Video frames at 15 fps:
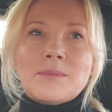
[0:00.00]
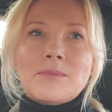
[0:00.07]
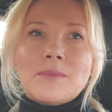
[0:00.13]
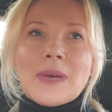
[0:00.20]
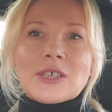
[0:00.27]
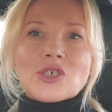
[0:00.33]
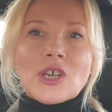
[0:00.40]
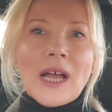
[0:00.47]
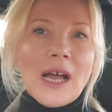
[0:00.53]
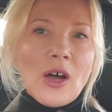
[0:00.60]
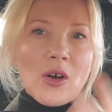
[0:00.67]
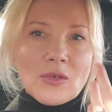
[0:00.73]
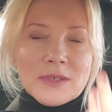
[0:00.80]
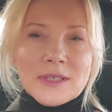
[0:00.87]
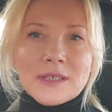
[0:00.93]
masz
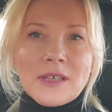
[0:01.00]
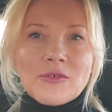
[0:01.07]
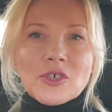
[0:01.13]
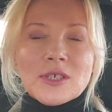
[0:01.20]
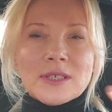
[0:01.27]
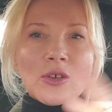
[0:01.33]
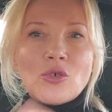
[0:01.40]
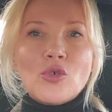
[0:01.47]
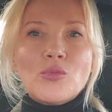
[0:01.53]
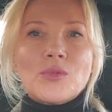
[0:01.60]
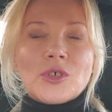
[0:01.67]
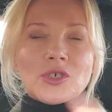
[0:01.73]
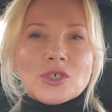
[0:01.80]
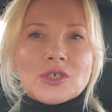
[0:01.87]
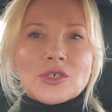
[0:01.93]
chaos, nie wiesz co
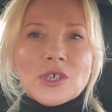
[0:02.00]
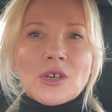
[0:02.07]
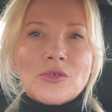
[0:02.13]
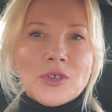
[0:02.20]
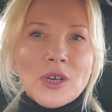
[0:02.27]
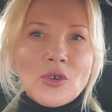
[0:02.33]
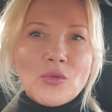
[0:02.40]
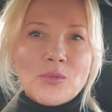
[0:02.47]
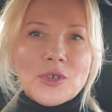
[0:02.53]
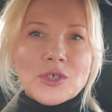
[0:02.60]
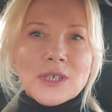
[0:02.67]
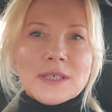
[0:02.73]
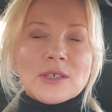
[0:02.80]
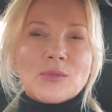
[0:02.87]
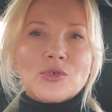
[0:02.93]
lubisz, czego nie lubisz,
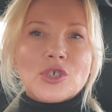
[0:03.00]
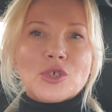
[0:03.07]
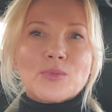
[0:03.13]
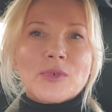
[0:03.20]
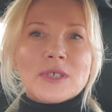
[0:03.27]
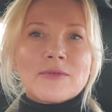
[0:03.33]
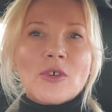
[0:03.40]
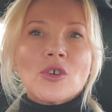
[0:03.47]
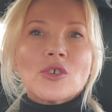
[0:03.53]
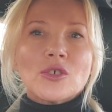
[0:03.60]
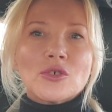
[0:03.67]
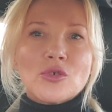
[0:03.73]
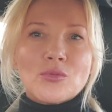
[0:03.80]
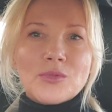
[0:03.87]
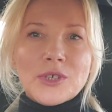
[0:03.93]
na co możesz
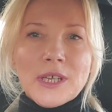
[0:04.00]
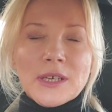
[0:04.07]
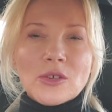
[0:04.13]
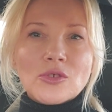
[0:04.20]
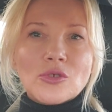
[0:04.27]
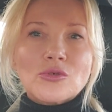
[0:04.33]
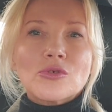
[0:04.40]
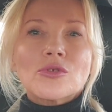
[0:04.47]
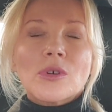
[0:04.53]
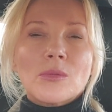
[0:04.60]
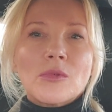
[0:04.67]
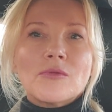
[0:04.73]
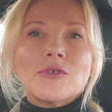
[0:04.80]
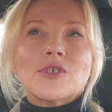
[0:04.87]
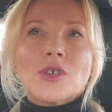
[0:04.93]
pozwolić lub nie, no to trudno
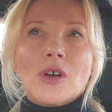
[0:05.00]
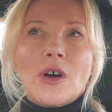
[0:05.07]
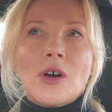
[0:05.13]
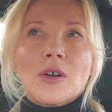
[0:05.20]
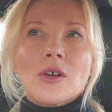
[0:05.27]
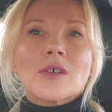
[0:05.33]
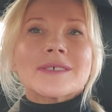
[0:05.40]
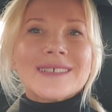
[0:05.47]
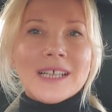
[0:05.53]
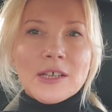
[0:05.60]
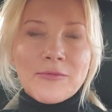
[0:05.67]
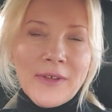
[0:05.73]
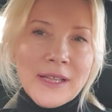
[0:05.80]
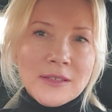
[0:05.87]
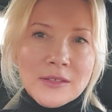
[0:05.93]
mówić o
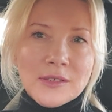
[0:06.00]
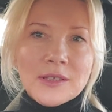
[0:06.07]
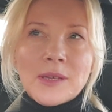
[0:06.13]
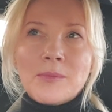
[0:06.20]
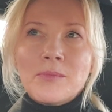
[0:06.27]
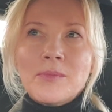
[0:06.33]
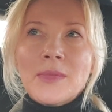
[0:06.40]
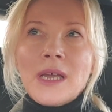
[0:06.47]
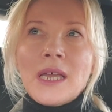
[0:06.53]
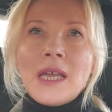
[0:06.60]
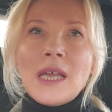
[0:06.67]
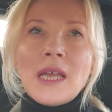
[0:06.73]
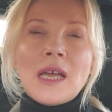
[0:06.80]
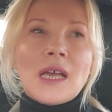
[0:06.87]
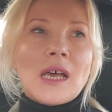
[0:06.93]
konsekwentnym
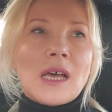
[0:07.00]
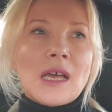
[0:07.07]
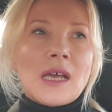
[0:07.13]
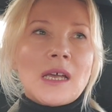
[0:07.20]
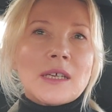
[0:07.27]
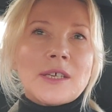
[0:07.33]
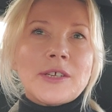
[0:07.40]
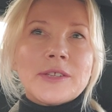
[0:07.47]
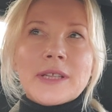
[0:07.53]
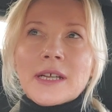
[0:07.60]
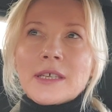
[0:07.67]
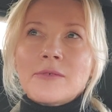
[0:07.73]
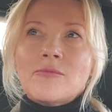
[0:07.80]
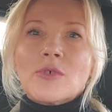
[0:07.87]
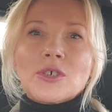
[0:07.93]
e, i
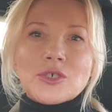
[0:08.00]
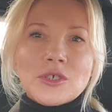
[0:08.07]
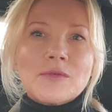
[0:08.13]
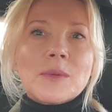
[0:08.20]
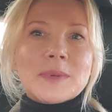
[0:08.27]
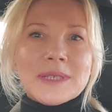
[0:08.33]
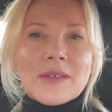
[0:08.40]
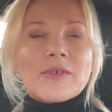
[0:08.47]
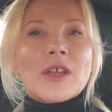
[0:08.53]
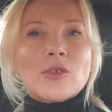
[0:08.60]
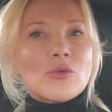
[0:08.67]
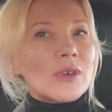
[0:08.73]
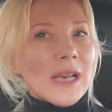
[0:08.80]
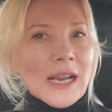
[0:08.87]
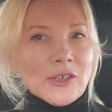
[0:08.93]
takim właściwym
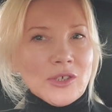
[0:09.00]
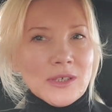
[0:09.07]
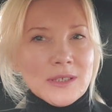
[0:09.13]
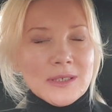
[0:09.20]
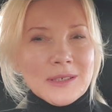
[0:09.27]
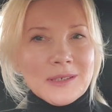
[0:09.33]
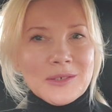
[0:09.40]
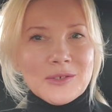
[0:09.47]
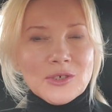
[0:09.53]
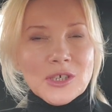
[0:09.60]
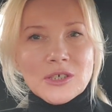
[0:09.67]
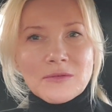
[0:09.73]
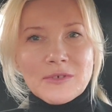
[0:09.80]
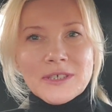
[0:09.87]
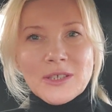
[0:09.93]
stawianiu granic
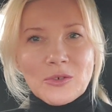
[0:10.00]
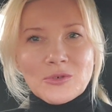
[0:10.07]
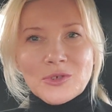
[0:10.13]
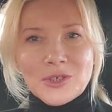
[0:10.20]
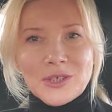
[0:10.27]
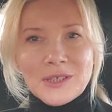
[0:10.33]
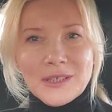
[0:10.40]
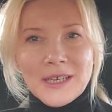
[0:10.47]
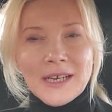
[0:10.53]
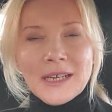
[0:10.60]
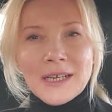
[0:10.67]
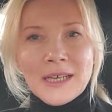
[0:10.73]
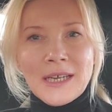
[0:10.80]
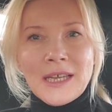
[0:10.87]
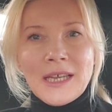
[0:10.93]
rzeczywistości,
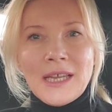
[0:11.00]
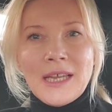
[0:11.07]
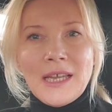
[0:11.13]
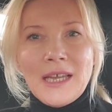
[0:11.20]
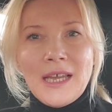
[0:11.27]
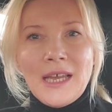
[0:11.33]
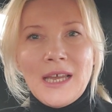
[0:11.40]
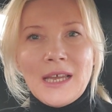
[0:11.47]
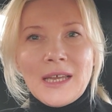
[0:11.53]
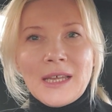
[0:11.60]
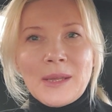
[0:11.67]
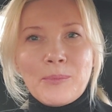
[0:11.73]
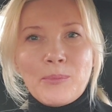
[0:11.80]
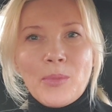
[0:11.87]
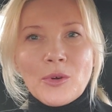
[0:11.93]
tak?
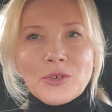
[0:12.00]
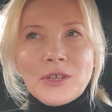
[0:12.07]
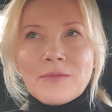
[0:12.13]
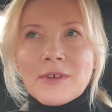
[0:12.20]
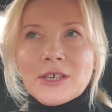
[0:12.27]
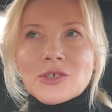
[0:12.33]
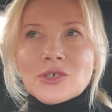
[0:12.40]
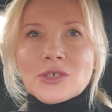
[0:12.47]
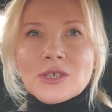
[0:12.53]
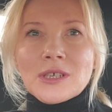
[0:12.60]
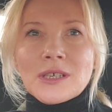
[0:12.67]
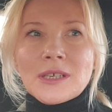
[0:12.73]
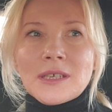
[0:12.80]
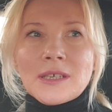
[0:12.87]
E, ponieważ